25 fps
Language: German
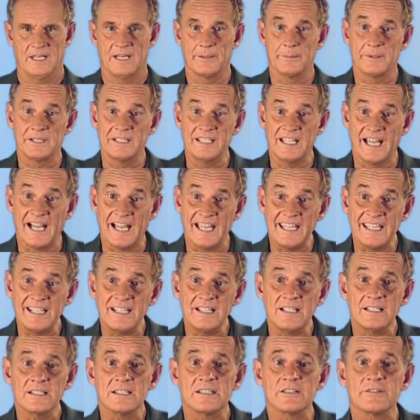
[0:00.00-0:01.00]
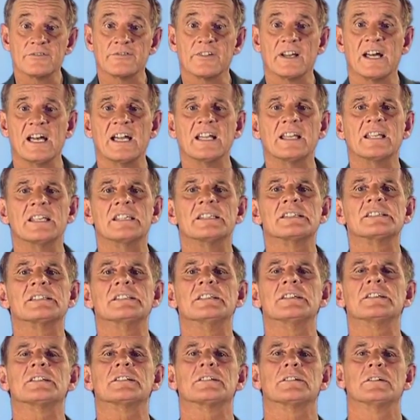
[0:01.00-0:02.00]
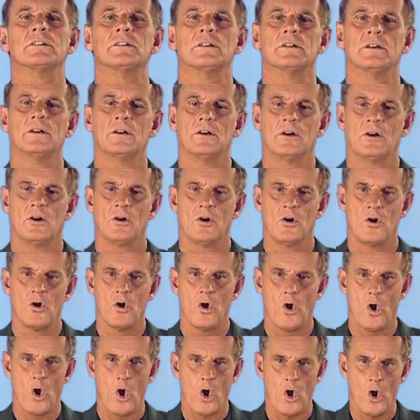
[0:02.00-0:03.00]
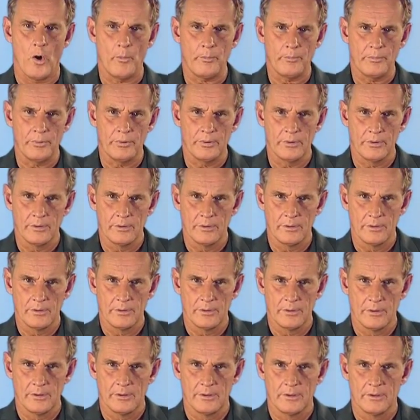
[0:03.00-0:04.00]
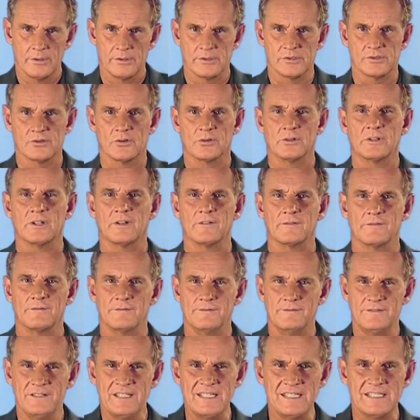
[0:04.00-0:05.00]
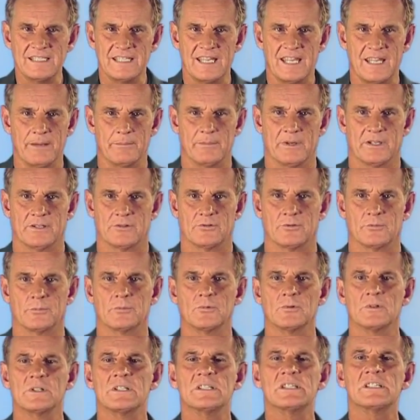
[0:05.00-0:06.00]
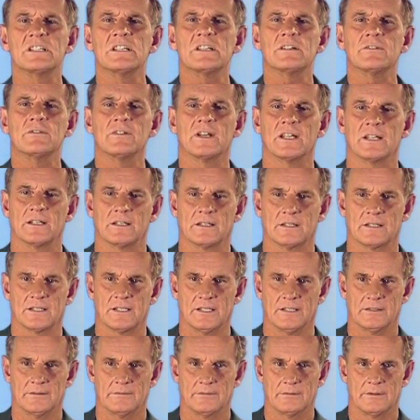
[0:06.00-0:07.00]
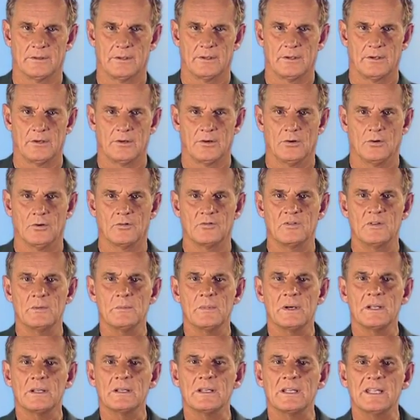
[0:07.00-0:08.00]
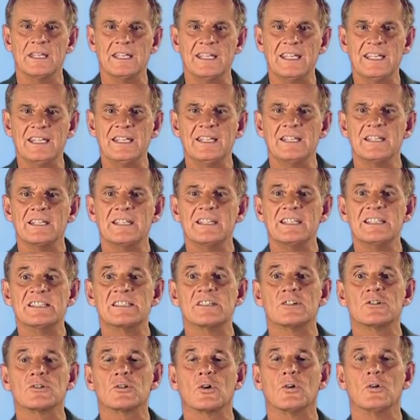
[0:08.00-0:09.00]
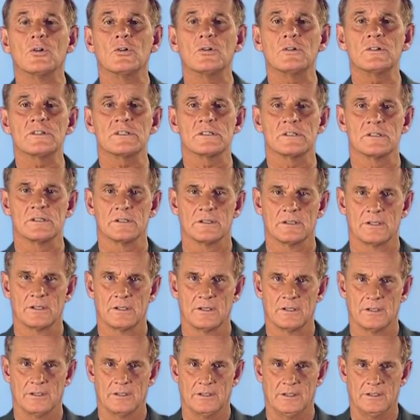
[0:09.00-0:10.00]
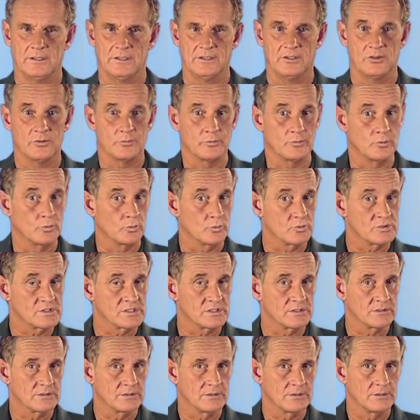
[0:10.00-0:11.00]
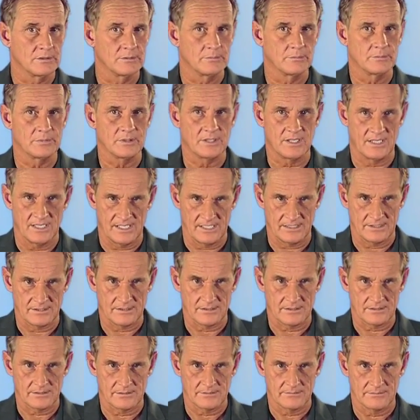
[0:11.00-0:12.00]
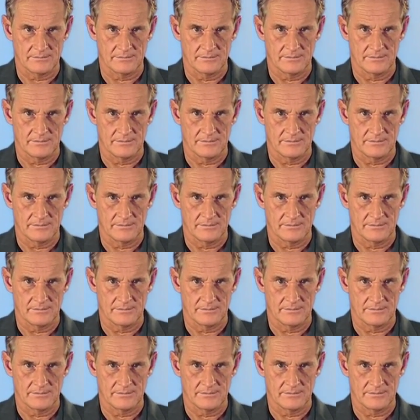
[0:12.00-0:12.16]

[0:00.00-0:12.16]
Aber die eigentliche Frage ist nicht, ob, sondern wie jemand hypnotisiert werden kann und wie man ihn in diese Trance, in die Hypnose begleitet.